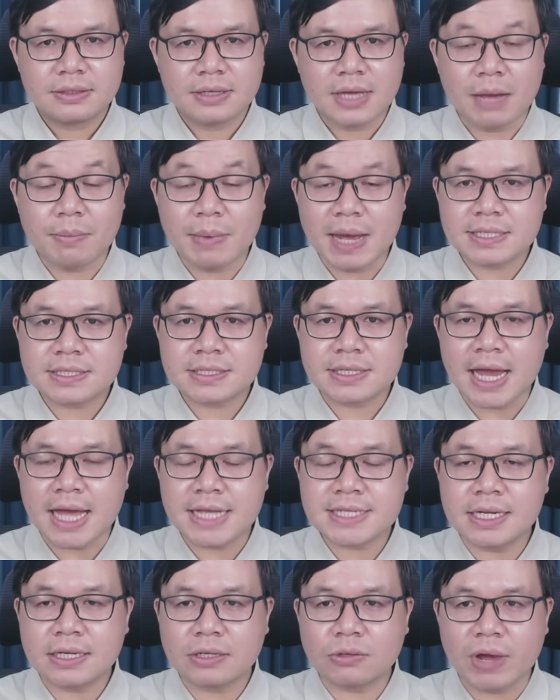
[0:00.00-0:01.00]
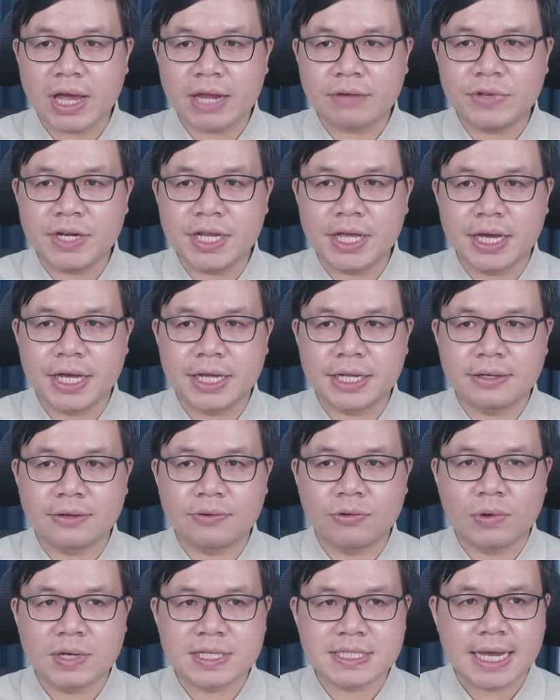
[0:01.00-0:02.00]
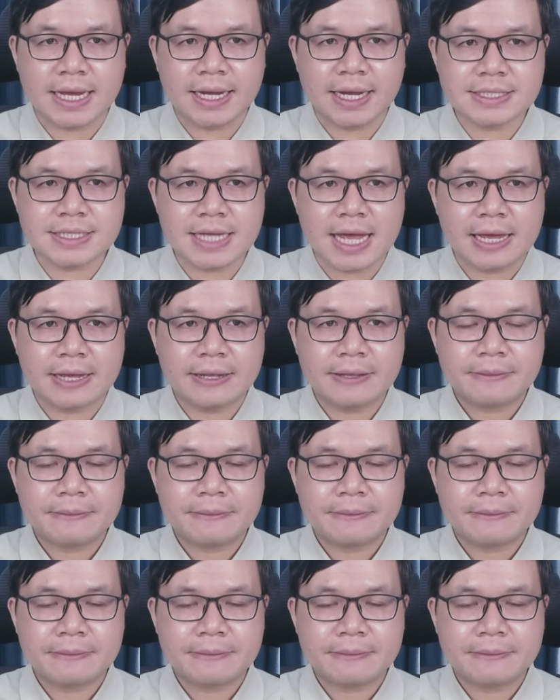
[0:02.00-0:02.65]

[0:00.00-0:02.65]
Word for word: Hamas đã rất quen với địa hình của giải Gaza.